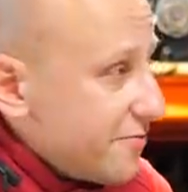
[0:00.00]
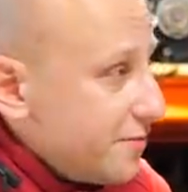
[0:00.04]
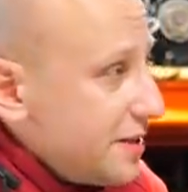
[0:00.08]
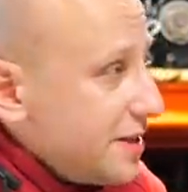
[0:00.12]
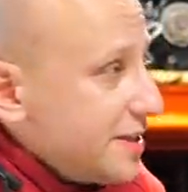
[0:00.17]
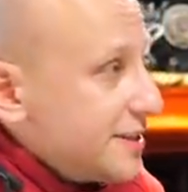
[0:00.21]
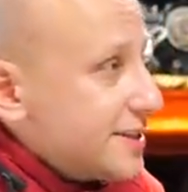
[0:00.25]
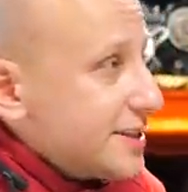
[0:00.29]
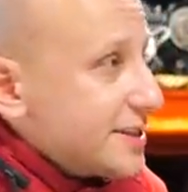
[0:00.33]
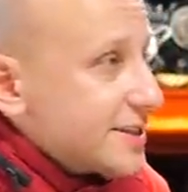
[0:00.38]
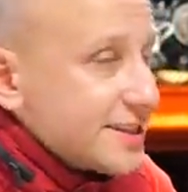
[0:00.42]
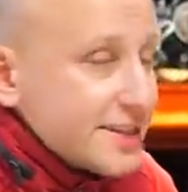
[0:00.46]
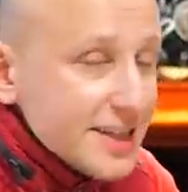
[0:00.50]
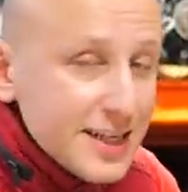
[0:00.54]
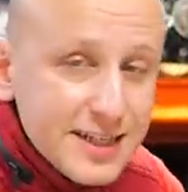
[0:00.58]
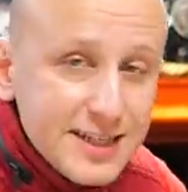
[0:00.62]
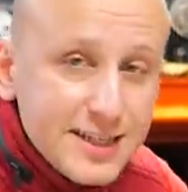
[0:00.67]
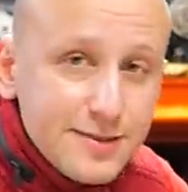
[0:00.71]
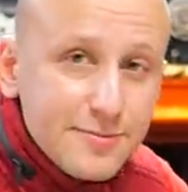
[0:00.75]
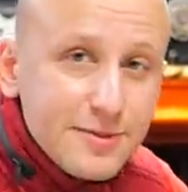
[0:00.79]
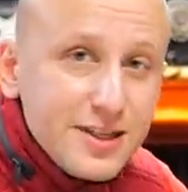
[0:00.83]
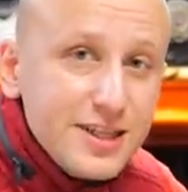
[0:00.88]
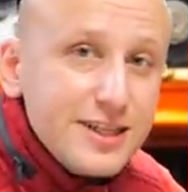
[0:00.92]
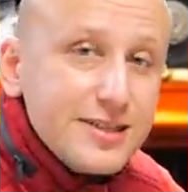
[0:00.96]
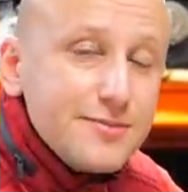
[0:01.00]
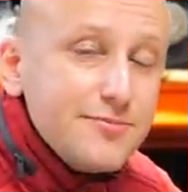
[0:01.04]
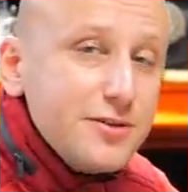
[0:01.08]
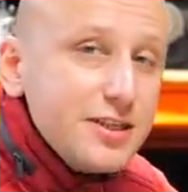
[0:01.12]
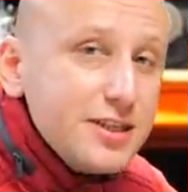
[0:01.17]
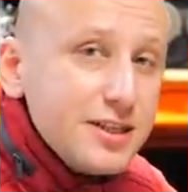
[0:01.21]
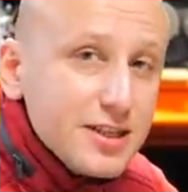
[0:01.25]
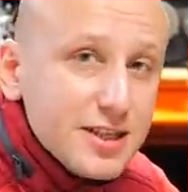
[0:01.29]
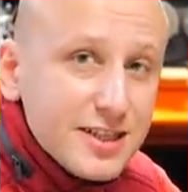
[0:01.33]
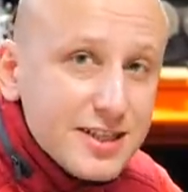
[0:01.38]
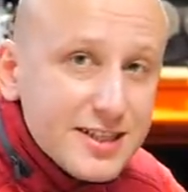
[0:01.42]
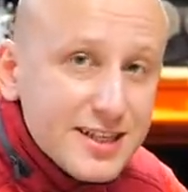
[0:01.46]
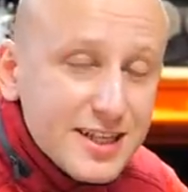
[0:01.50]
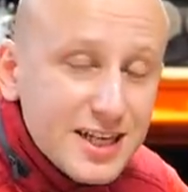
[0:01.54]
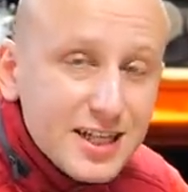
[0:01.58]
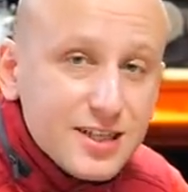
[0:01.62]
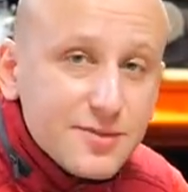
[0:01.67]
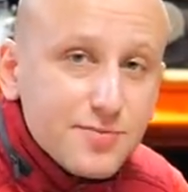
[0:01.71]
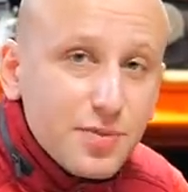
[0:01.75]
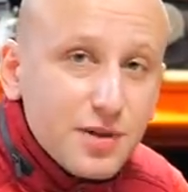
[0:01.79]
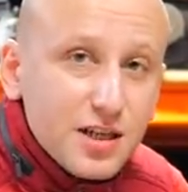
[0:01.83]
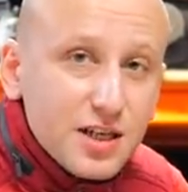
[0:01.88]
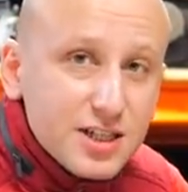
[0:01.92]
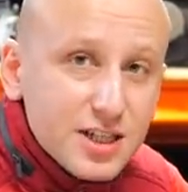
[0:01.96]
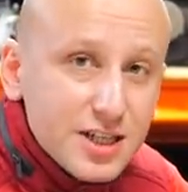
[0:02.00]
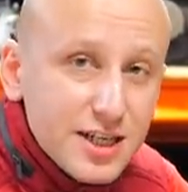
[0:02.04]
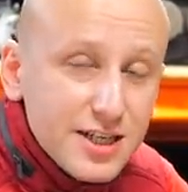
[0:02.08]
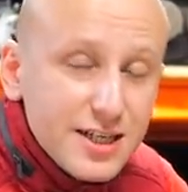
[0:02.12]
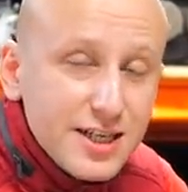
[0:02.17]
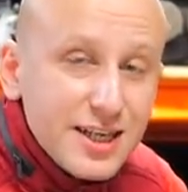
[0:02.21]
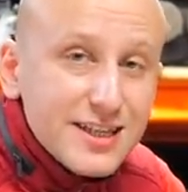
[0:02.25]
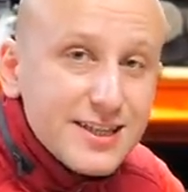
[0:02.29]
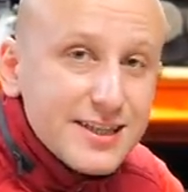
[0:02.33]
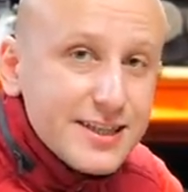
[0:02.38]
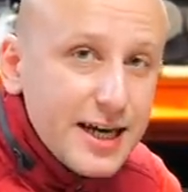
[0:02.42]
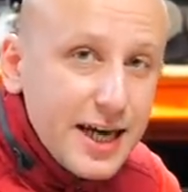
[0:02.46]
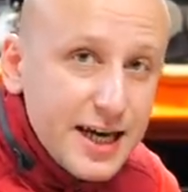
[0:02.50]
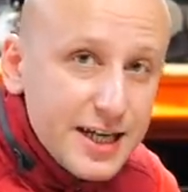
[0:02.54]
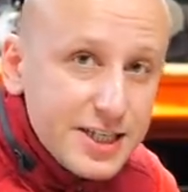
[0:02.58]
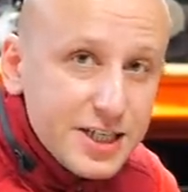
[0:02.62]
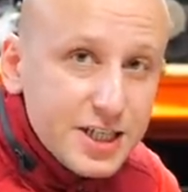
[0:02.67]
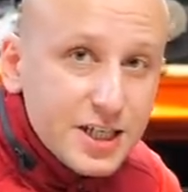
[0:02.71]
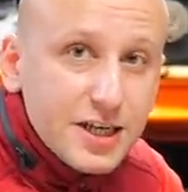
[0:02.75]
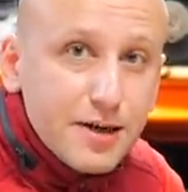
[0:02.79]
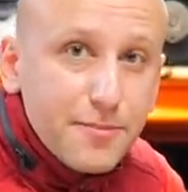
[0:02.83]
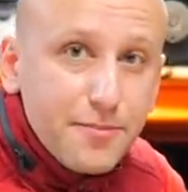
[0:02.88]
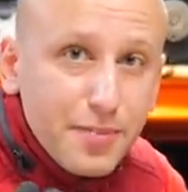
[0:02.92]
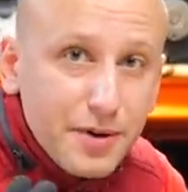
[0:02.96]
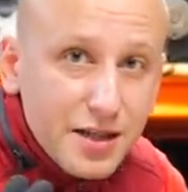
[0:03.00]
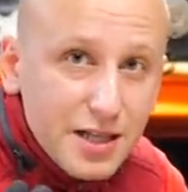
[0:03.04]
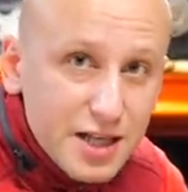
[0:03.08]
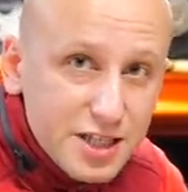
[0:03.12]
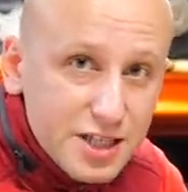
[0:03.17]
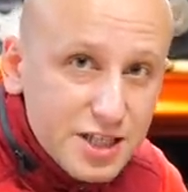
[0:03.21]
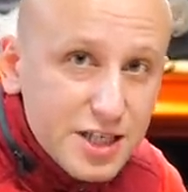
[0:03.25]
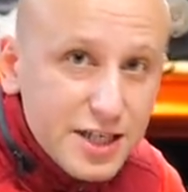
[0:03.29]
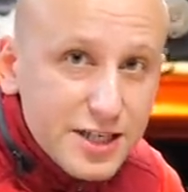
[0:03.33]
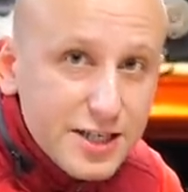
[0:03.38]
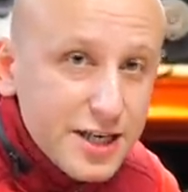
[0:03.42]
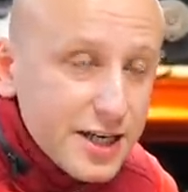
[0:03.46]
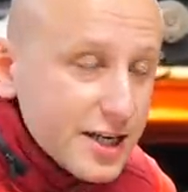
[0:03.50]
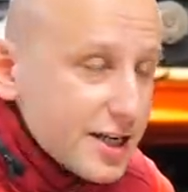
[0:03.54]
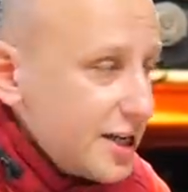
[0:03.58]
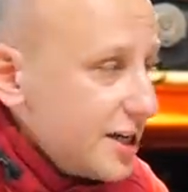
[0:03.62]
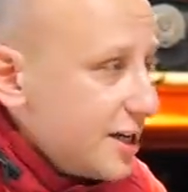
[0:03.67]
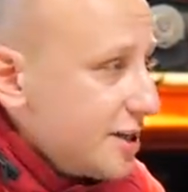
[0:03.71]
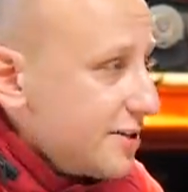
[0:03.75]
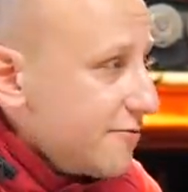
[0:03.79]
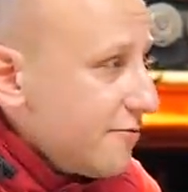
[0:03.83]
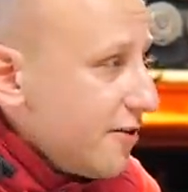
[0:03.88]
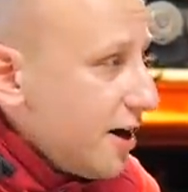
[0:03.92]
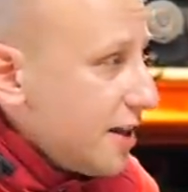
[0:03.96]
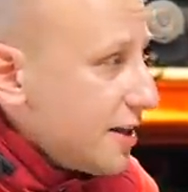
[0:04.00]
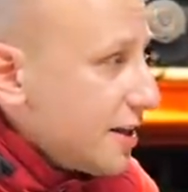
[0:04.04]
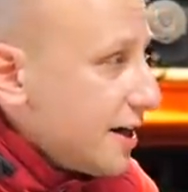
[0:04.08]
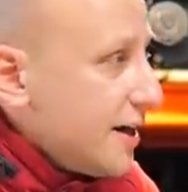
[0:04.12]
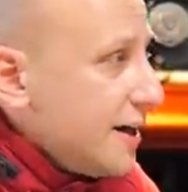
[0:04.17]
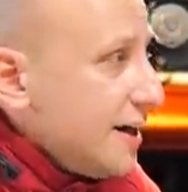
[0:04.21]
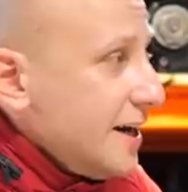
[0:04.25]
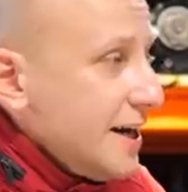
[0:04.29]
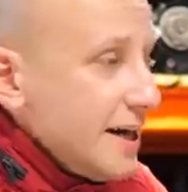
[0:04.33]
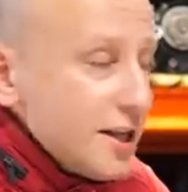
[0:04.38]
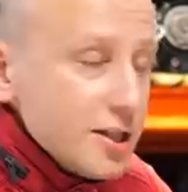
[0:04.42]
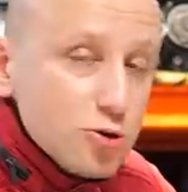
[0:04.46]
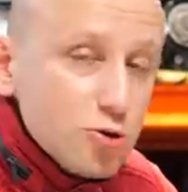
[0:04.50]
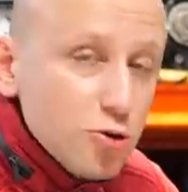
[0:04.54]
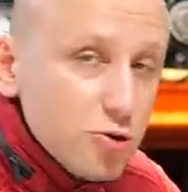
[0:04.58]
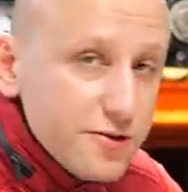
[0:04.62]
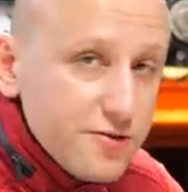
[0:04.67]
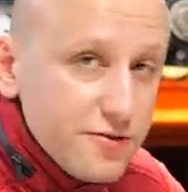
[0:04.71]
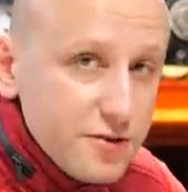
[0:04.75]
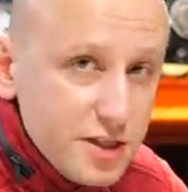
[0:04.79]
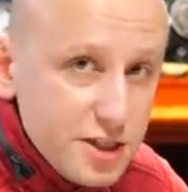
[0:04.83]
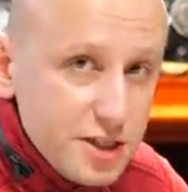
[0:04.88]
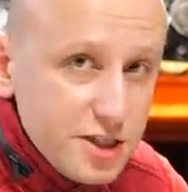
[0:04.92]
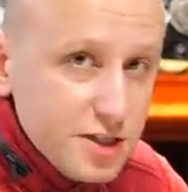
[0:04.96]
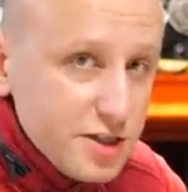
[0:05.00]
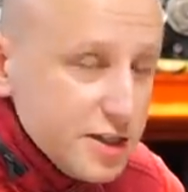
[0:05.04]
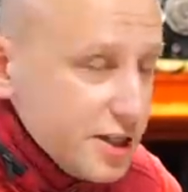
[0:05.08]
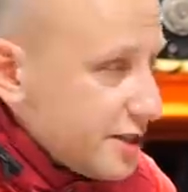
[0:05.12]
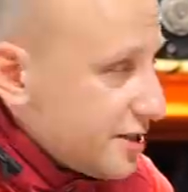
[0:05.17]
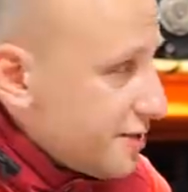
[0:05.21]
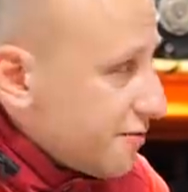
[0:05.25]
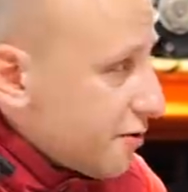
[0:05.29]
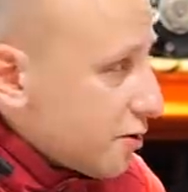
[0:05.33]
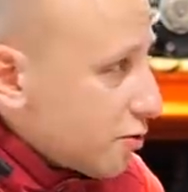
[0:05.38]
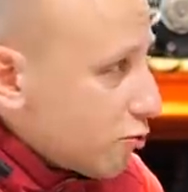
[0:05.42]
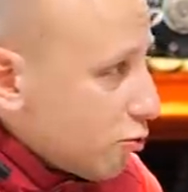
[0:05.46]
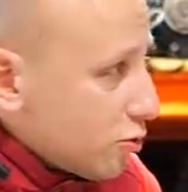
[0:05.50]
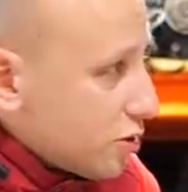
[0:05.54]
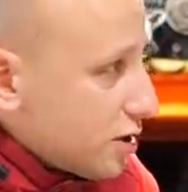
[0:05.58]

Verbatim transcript: Вместе с этим изменилось расположение датчика положения коленвала. До 2003